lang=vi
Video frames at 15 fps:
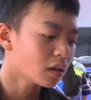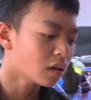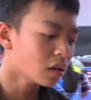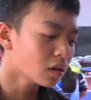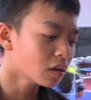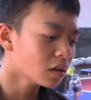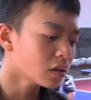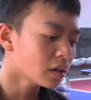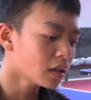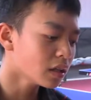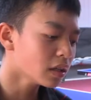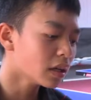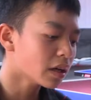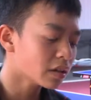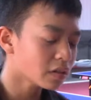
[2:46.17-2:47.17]
nó
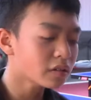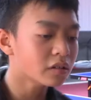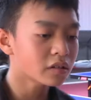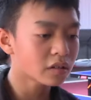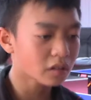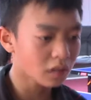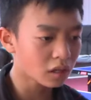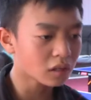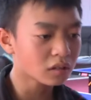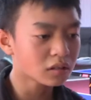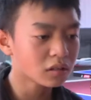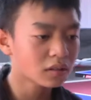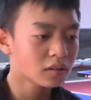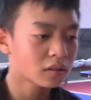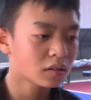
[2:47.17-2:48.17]
ít gây chấn thương cho con
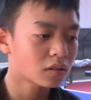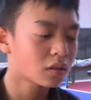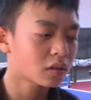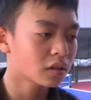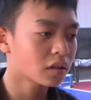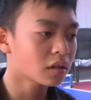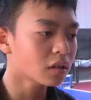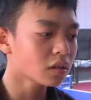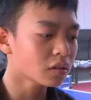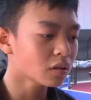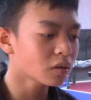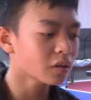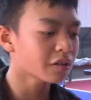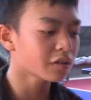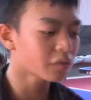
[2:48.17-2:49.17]
rồi nó
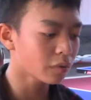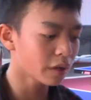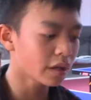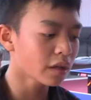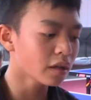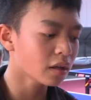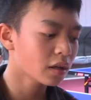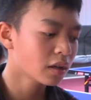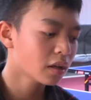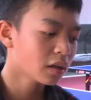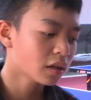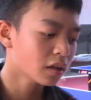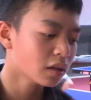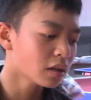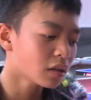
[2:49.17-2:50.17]
tốt cho sức khỏe
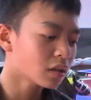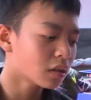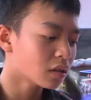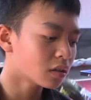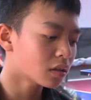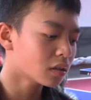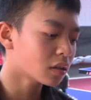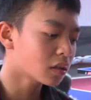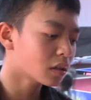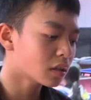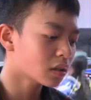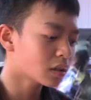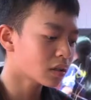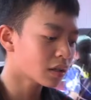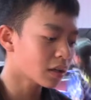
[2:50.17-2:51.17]
khiến cho con
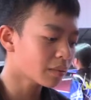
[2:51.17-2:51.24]
ờ,